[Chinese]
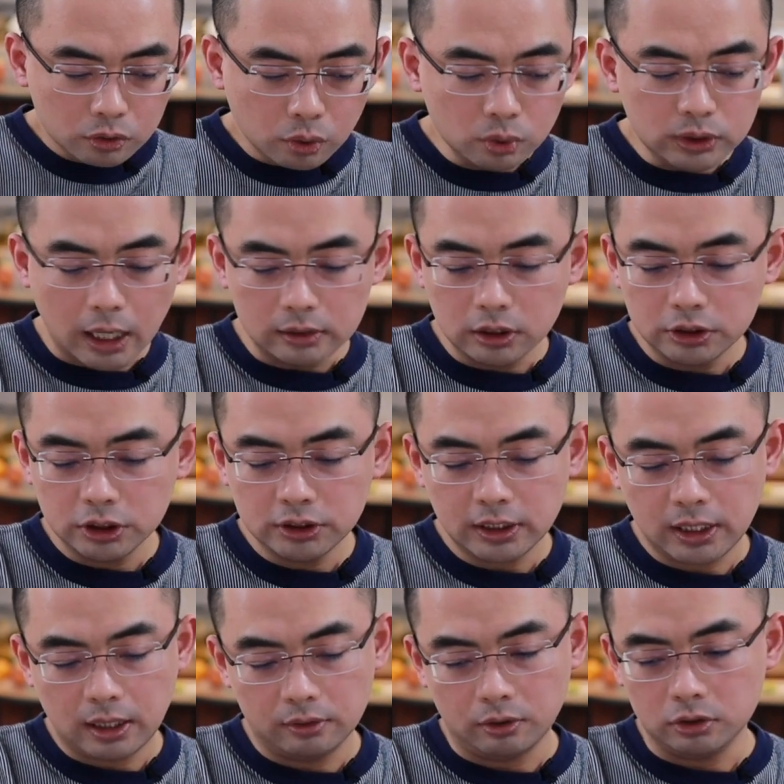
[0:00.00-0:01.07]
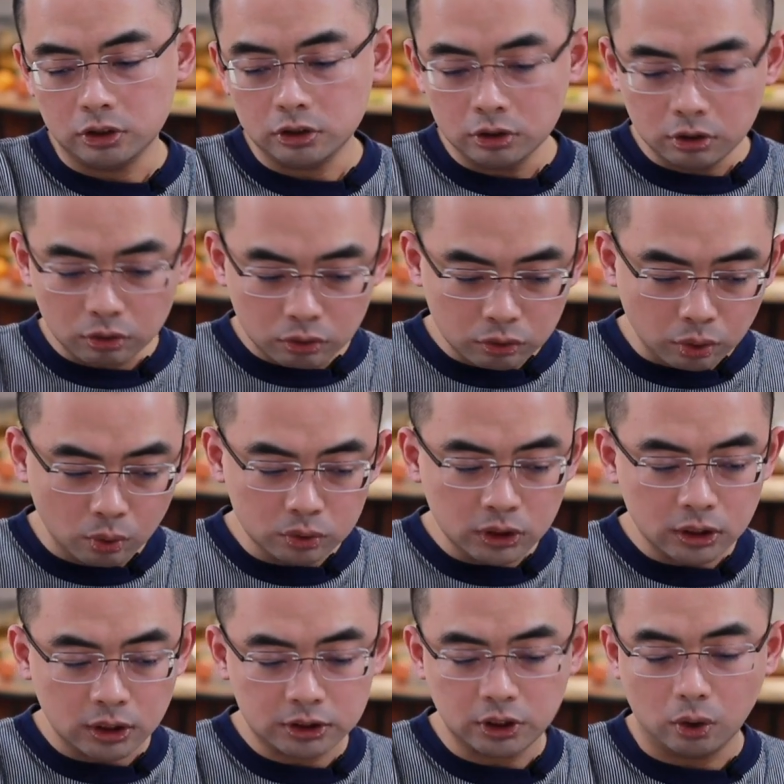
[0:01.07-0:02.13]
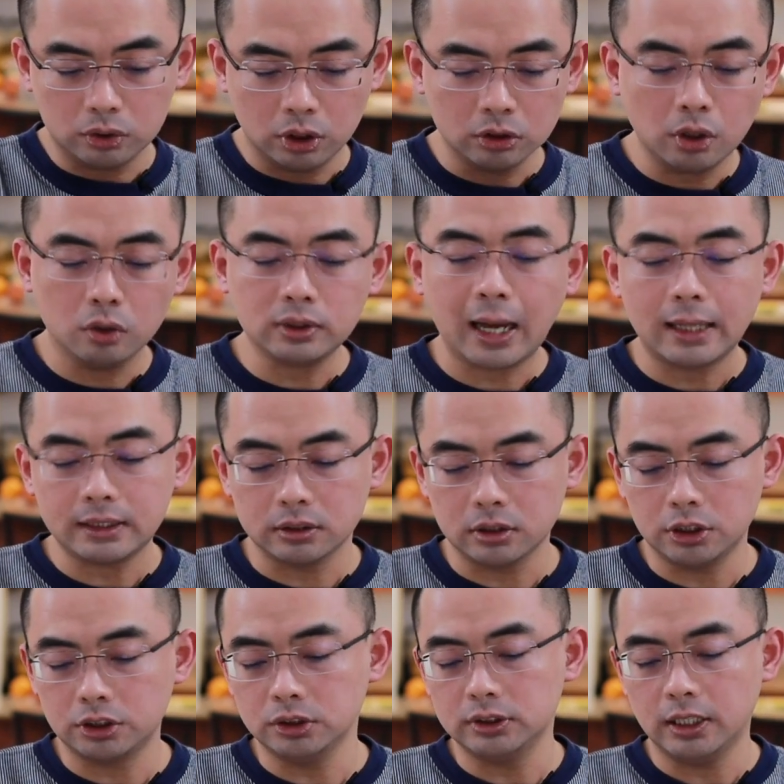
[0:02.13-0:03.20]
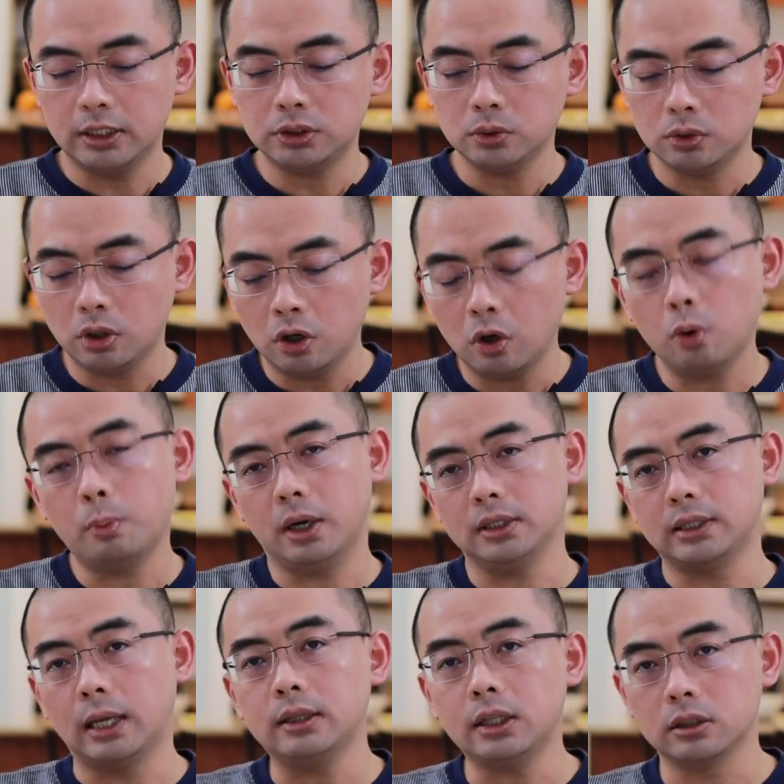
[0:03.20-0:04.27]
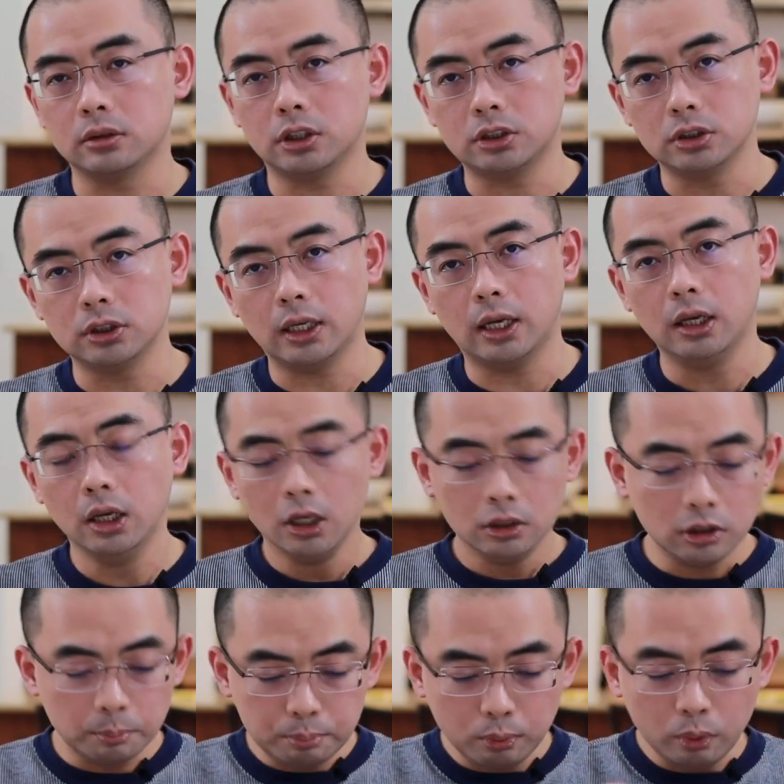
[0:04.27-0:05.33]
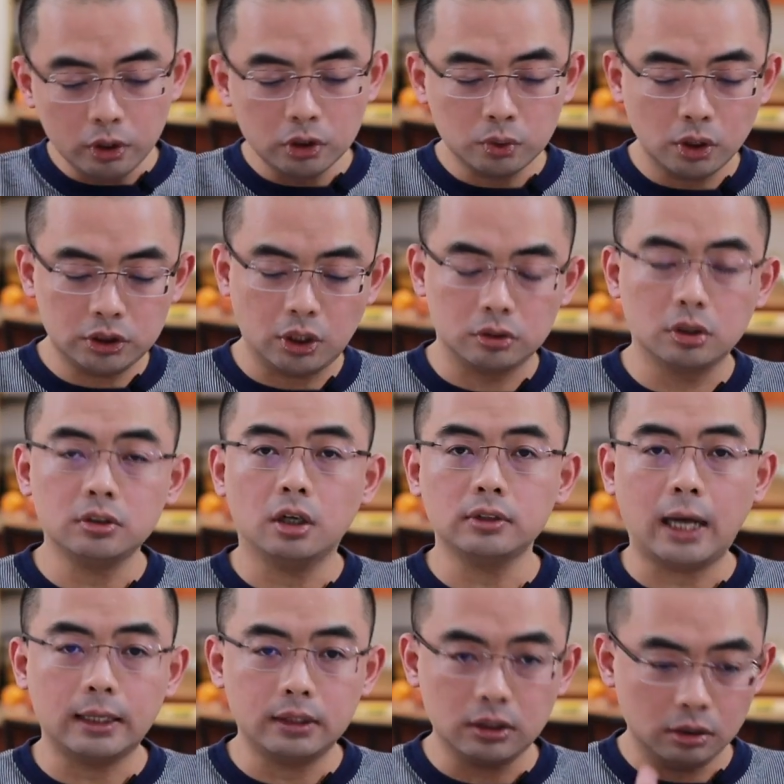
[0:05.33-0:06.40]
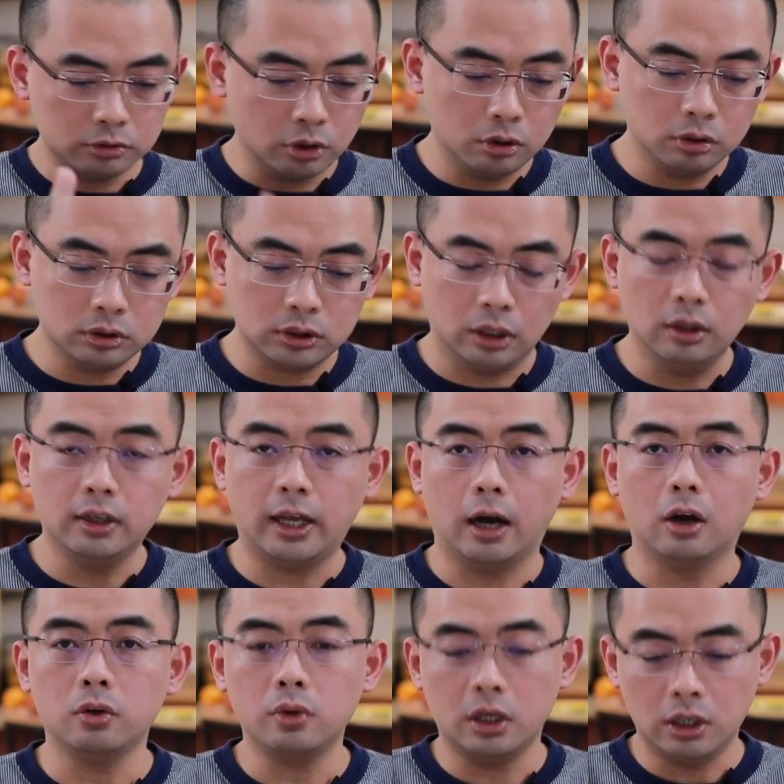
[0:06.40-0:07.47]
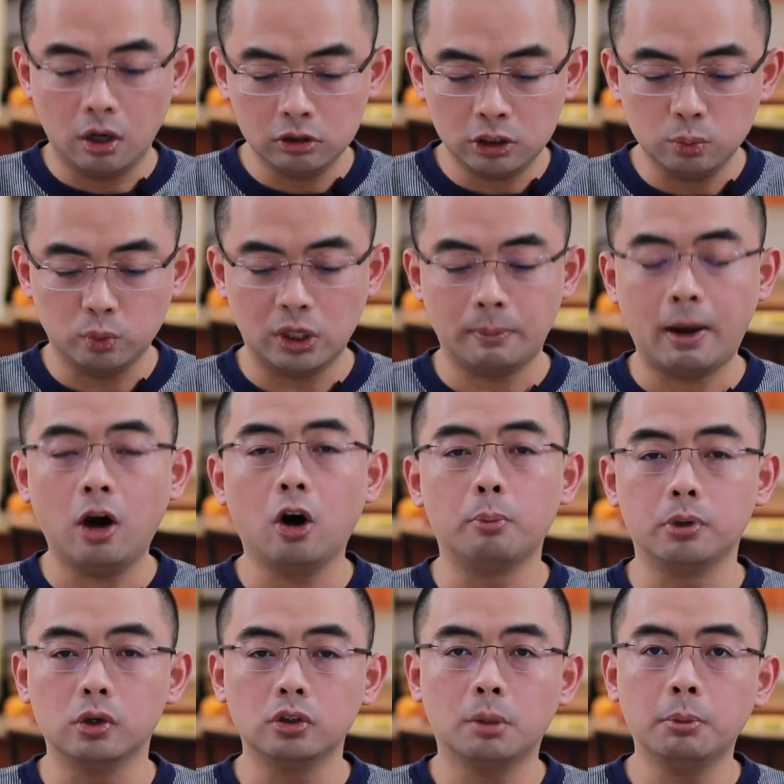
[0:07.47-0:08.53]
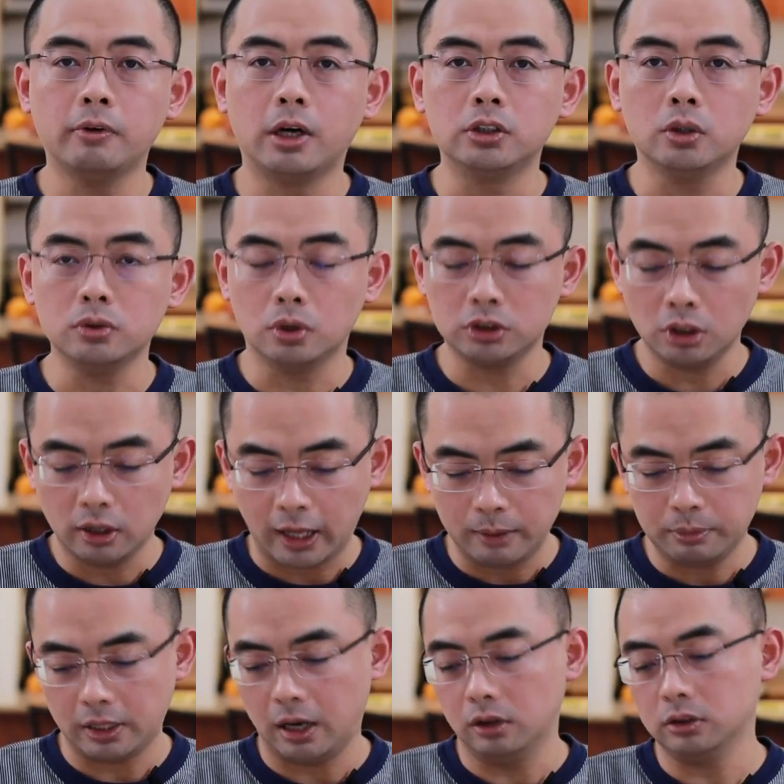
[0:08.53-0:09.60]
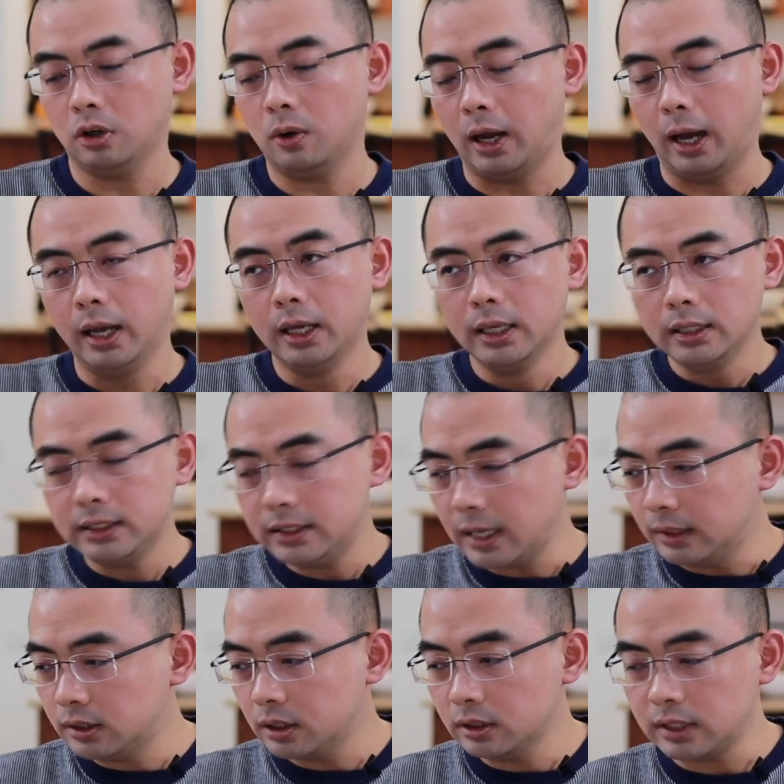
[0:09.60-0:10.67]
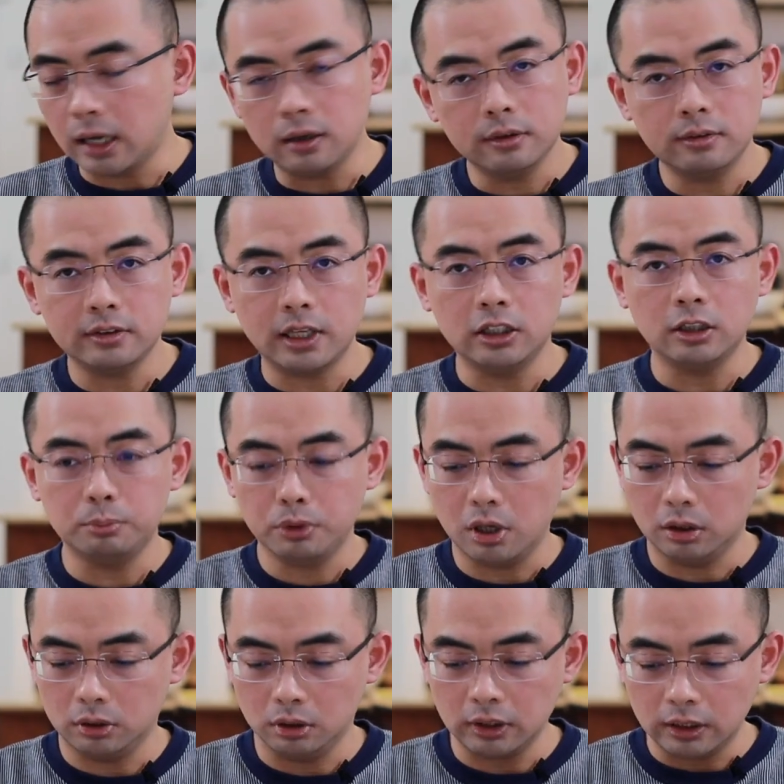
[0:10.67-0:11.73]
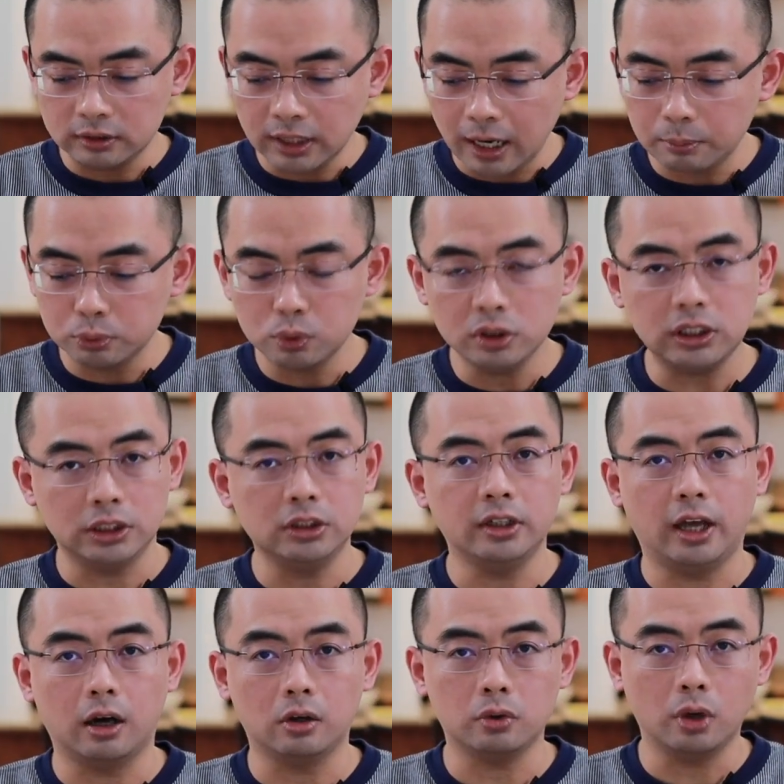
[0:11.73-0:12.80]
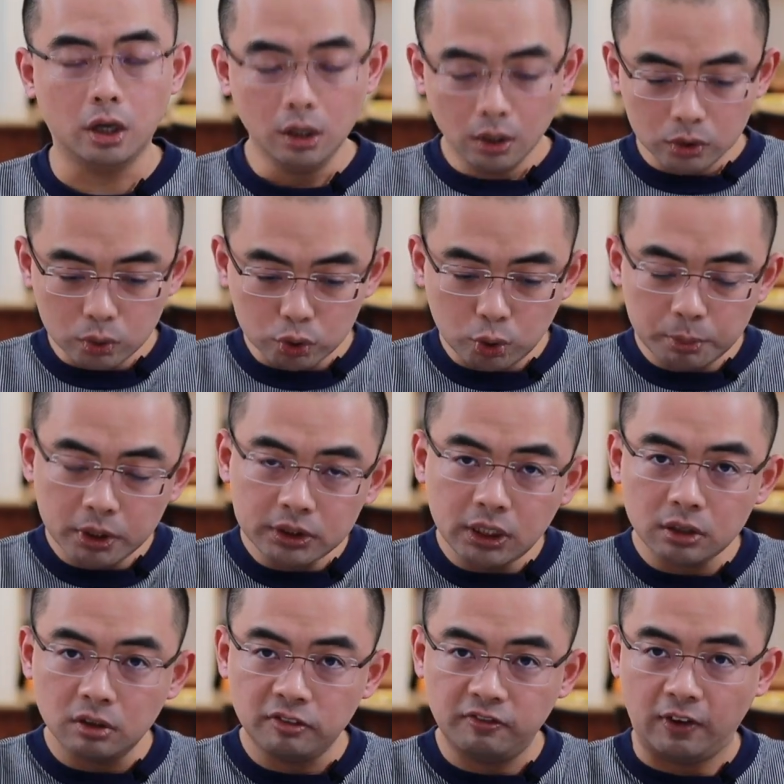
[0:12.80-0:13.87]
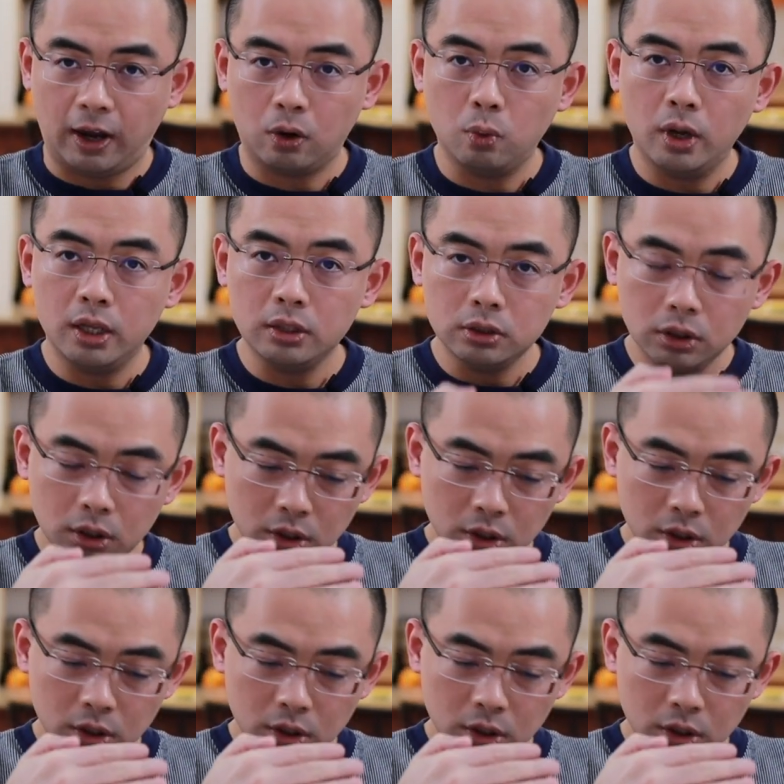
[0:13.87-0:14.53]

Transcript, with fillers: 通常呢是这样的，从这个小庭到大庭的时间就是后面延庭的时间，那不会说小庭到大庭说等了两个月，然后你五月八号，比如说孟晚舟有事儿来不了的话，一延庭延个四年，这不可能那差不多也是两个月，就说明这个法官。